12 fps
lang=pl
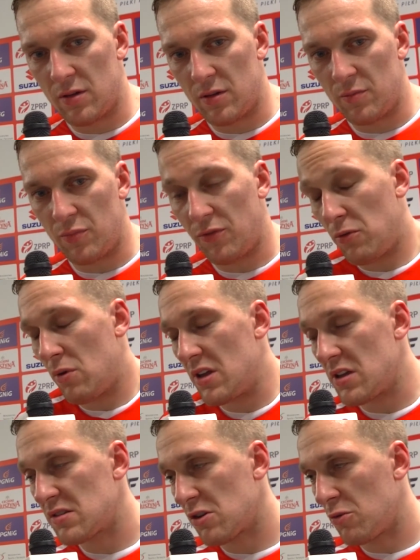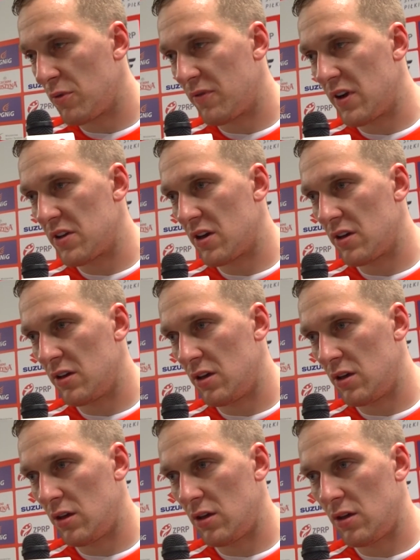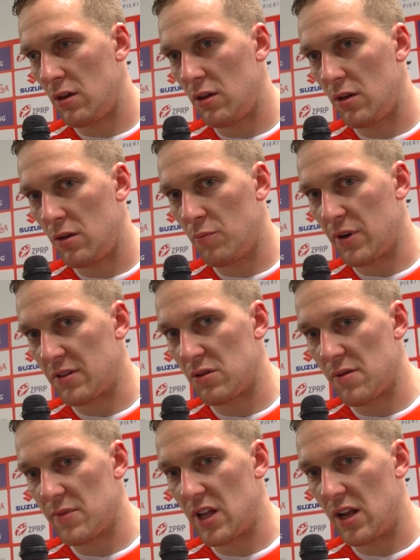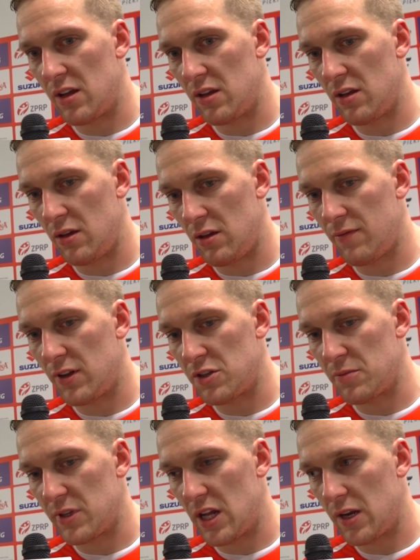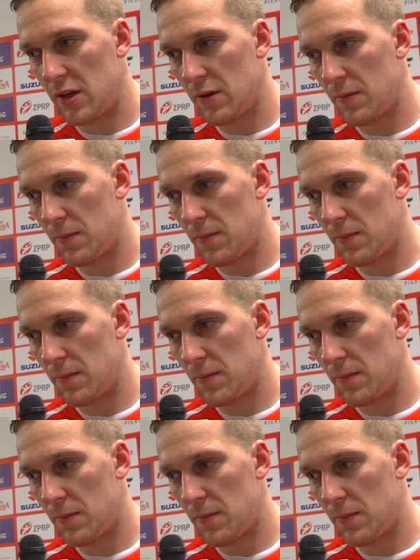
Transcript: e, powołania, zgrupowania i, i, i pracujemy dalej i walczymy dalej.